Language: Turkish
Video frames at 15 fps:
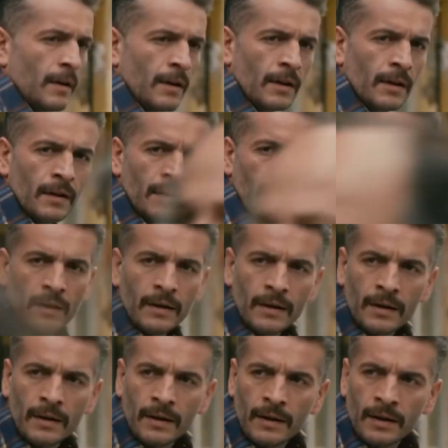Nerede?
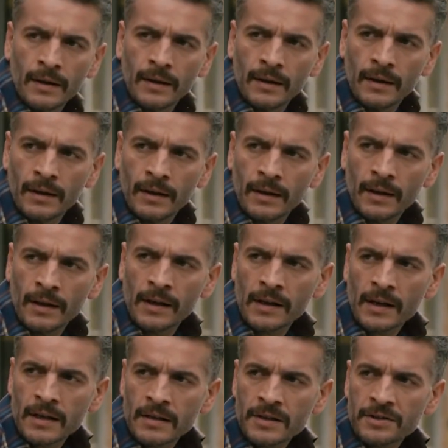
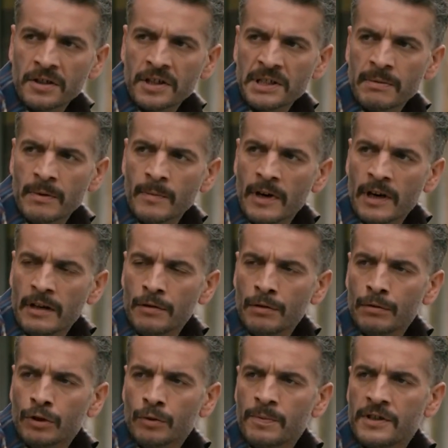Arkadaş nasıl bir mahalle
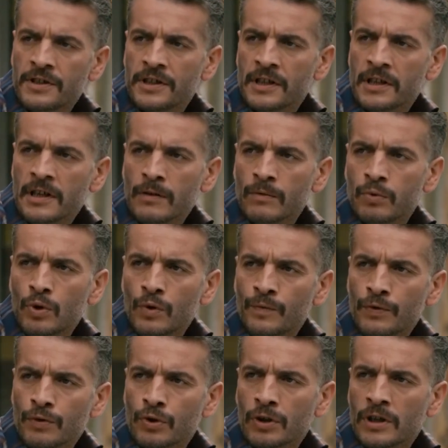olduk biz ya? Kung
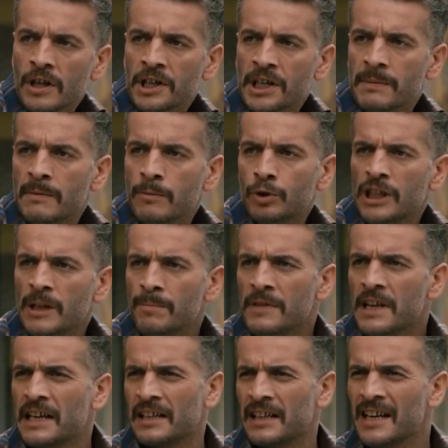Fu sokağı gibi bu tip
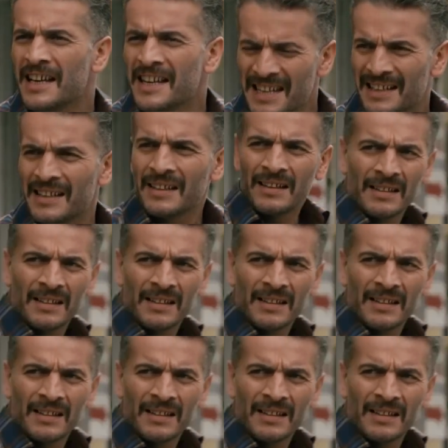ne lan?